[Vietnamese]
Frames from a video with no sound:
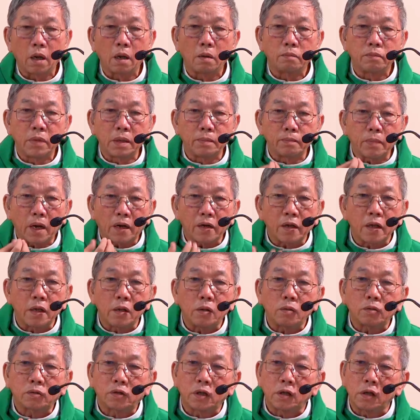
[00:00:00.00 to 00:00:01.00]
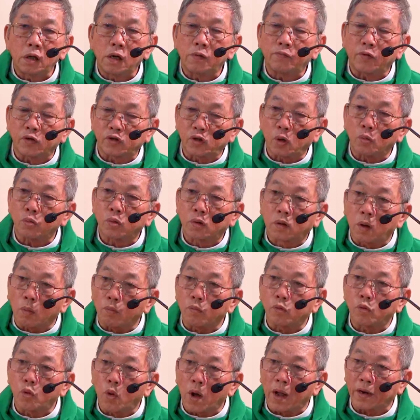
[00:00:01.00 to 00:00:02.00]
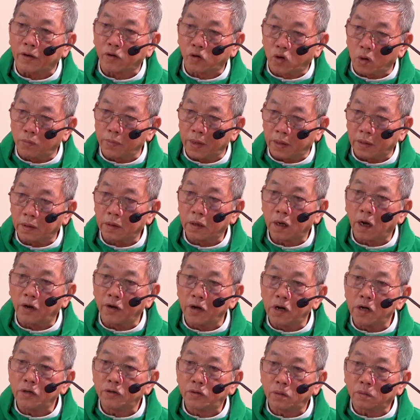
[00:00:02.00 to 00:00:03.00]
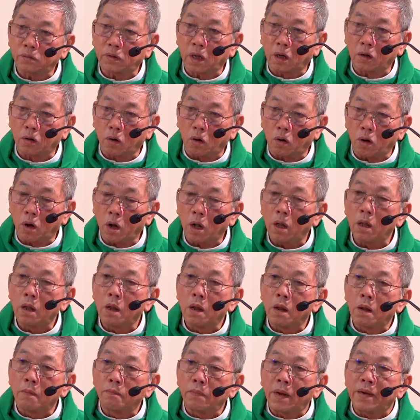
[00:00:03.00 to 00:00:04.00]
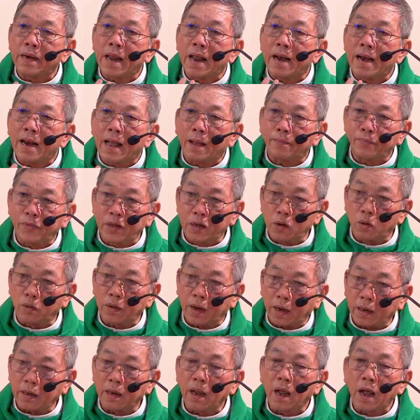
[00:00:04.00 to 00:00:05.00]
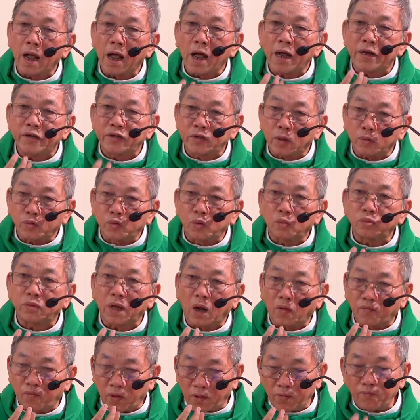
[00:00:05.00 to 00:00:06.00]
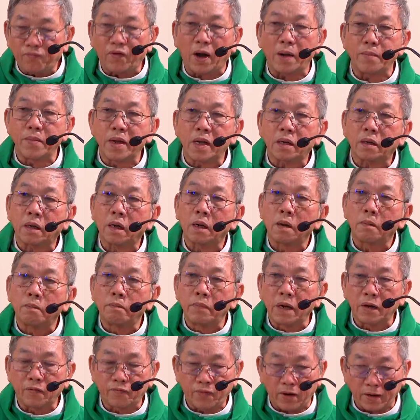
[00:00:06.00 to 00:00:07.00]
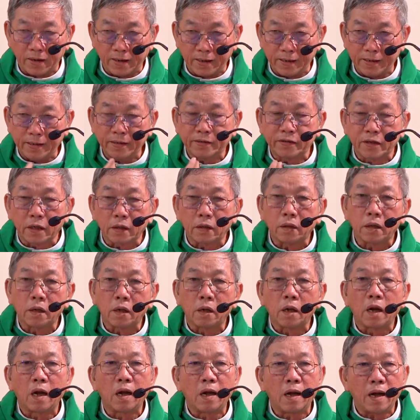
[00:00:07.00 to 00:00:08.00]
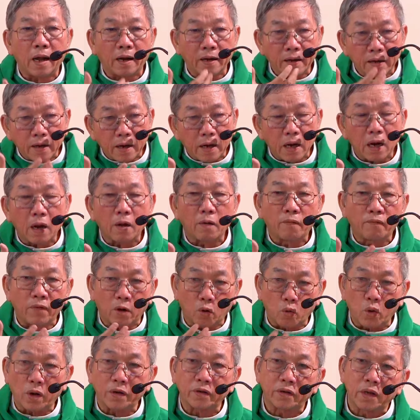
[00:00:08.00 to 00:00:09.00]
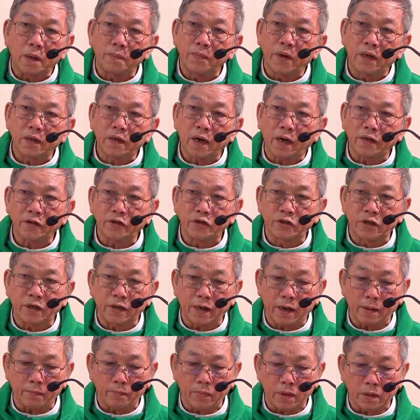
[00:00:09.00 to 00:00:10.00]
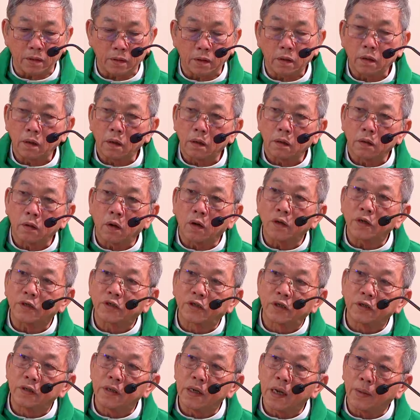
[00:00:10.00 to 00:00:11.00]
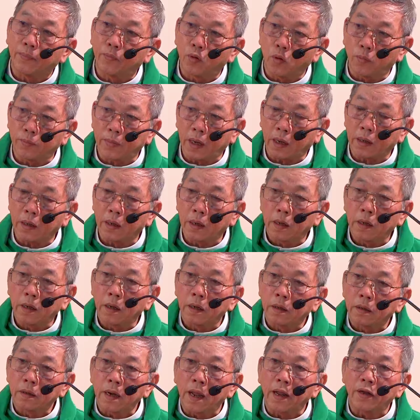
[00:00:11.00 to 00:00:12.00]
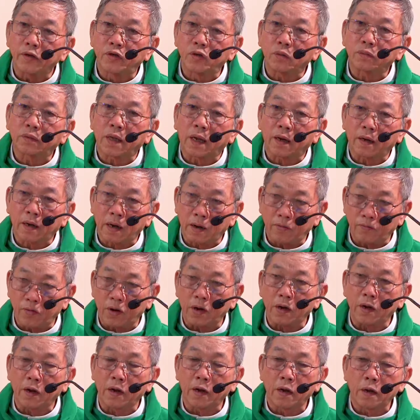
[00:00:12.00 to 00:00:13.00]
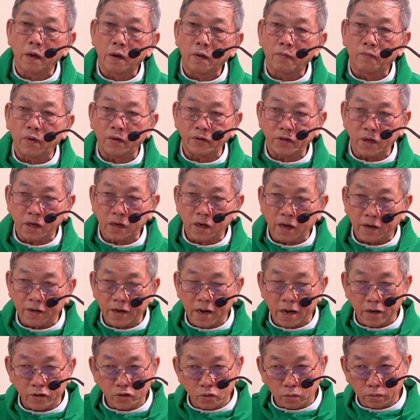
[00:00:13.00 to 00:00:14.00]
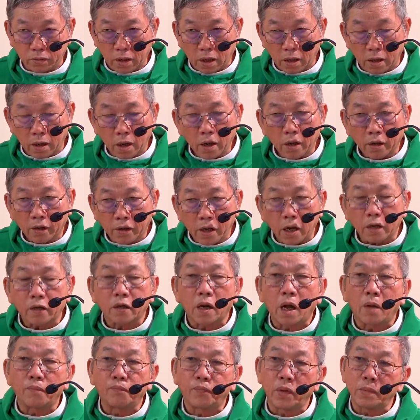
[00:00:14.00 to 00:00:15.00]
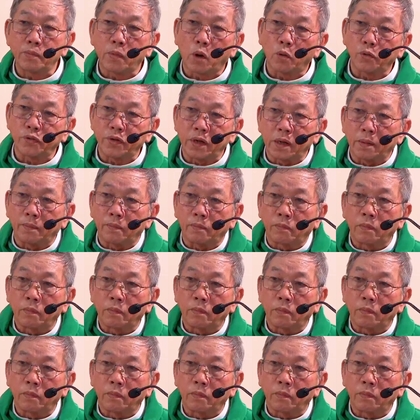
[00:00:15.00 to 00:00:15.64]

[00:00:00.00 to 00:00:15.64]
mình mang yêu thương vào trong cộng đoàn của mình, ở nơi chúng ta có. Mà để làm điều này, ai trong chúng ta vẫn phải biết mình phải hy sinh, lắng nghe và quan tâm đến anh chị em mình. Đó là sứ điệp hôm nay để chúng ta ra về, và nhất là để chúng ta kết hợp với mầu nhiệm